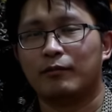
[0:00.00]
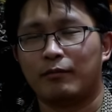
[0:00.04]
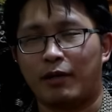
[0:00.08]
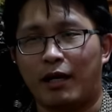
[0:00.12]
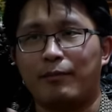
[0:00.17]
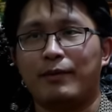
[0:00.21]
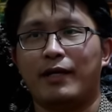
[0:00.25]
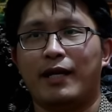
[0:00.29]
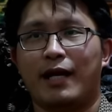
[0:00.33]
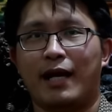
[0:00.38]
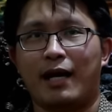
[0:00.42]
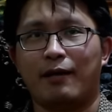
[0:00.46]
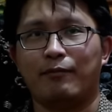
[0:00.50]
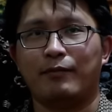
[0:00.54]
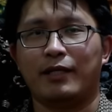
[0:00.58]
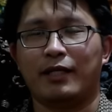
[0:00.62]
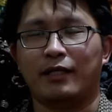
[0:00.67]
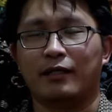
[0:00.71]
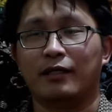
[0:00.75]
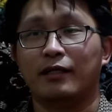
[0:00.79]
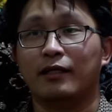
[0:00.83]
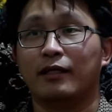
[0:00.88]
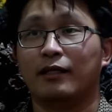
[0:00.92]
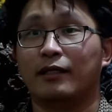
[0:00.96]
พระพิราบ
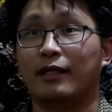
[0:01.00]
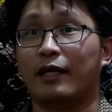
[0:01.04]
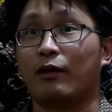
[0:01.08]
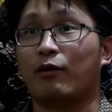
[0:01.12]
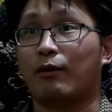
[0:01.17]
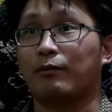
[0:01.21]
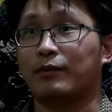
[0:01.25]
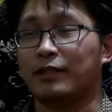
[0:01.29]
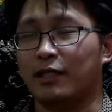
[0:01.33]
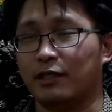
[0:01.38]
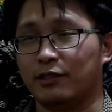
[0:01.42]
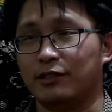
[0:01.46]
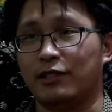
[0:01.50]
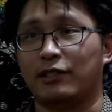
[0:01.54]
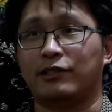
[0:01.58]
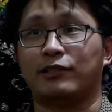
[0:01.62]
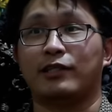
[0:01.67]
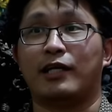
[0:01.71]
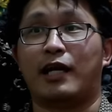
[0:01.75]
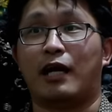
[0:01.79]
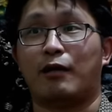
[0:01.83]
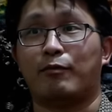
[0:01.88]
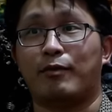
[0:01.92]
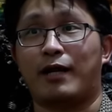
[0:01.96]
เนี่ย ในความเชื่อศา
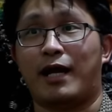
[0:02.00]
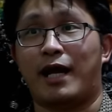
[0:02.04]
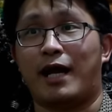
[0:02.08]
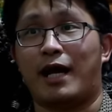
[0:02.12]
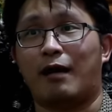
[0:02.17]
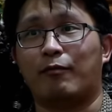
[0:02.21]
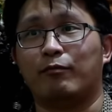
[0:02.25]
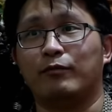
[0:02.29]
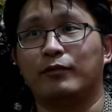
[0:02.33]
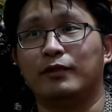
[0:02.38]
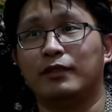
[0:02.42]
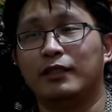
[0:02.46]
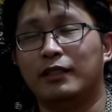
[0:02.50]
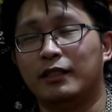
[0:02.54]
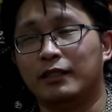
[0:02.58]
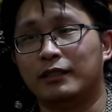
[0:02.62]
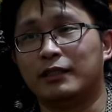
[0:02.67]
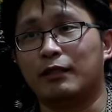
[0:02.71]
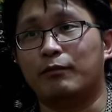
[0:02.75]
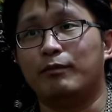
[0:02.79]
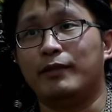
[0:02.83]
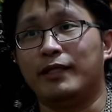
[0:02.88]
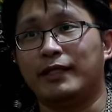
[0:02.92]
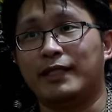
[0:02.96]
สนาพราหมณ์
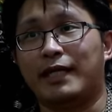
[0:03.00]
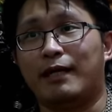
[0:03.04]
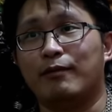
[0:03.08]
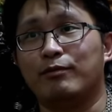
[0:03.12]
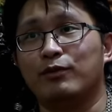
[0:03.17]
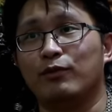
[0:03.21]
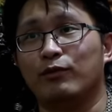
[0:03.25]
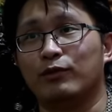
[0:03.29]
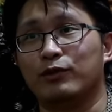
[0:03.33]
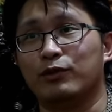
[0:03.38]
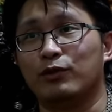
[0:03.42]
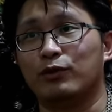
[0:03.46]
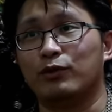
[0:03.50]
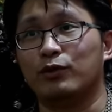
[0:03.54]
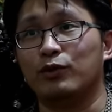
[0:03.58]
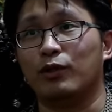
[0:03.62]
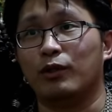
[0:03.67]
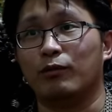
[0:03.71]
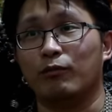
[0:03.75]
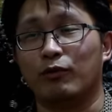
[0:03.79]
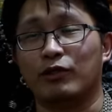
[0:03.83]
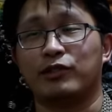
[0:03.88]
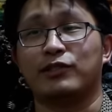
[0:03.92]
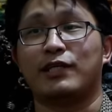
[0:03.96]
จะมีเทพสูงสุดอ
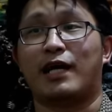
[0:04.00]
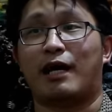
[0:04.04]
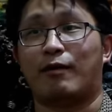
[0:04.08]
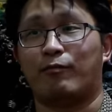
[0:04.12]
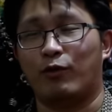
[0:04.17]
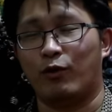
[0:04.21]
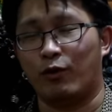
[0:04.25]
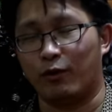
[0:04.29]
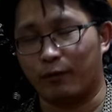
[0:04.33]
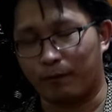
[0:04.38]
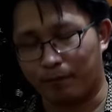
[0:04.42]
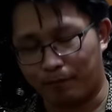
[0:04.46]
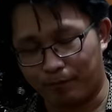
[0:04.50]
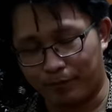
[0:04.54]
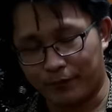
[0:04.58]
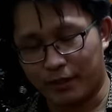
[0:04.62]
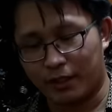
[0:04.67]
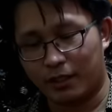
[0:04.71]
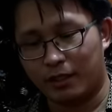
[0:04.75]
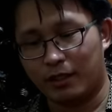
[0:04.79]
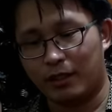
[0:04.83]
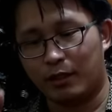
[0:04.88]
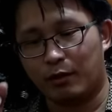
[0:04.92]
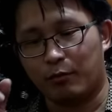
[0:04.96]
ยู่ทั้งหมด 3 องค์
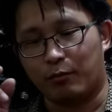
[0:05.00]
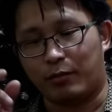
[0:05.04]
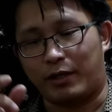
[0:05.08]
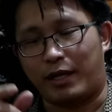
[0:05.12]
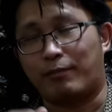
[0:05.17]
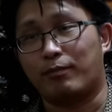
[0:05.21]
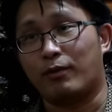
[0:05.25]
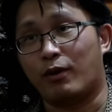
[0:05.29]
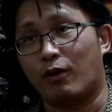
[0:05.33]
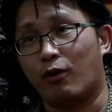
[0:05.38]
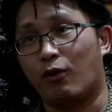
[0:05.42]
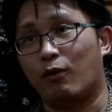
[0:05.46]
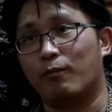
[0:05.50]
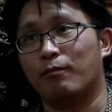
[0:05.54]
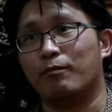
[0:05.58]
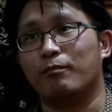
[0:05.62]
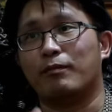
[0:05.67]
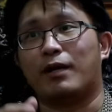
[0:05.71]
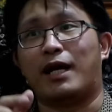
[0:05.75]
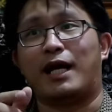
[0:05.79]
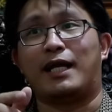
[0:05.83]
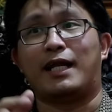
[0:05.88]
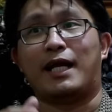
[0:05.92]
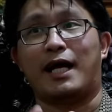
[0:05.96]
ครับ พระพรหม
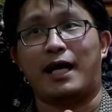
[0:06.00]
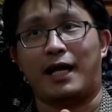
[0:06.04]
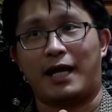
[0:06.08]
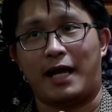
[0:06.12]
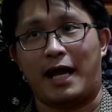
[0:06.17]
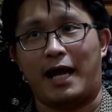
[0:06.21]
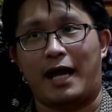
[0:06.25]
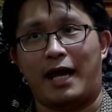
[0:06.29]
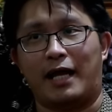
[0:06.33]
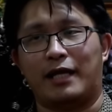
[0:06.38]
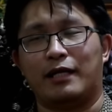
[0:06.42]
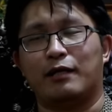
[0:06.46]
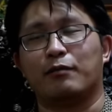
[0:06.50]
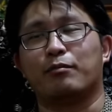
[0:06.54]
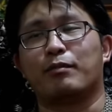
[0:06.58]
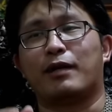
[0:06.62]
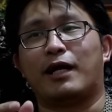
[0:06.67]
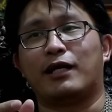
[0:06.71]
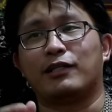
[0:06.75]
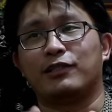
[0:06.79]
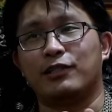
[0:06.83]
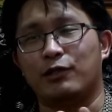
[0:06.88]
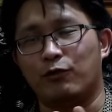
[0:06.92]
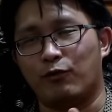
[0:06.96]
พระนารายณ์ พ
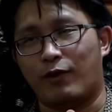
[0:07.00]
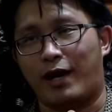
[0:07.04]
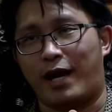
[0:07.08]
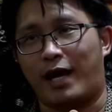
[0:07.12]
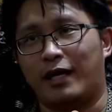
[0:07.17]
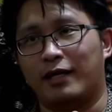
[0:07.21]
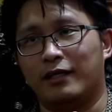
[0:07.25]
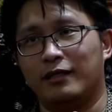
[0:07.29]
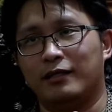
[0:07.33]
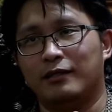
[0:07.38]
ระศิวะ